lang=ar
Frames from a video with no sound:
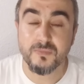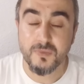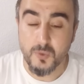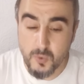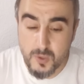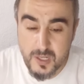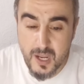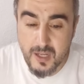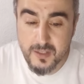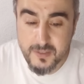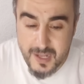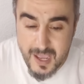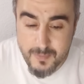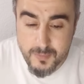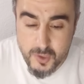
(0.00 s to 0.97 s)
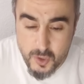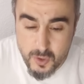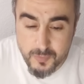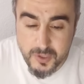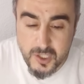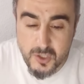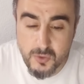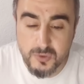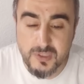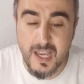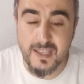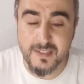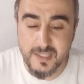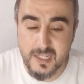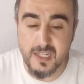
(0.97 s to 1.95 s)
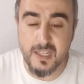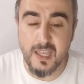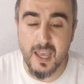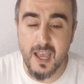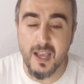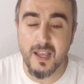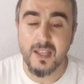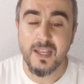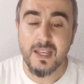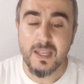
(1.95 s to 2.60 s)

ولا نعم يمكن تحصيلها